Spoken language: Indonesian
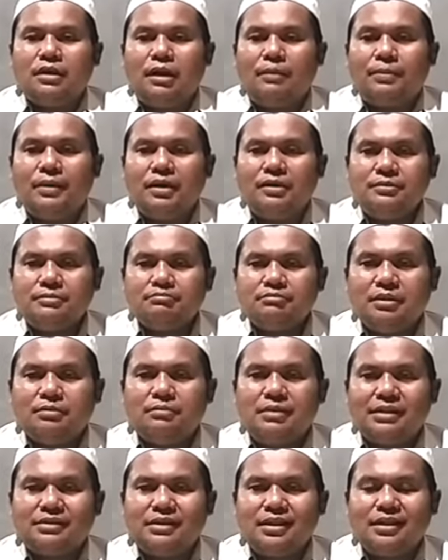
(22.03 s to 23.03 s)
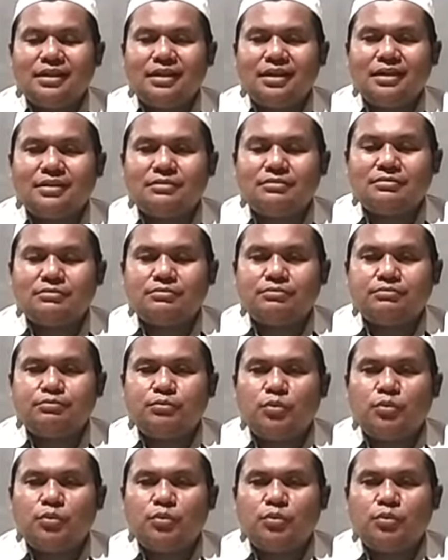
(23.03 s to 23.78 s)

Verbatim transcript: apa membatalkan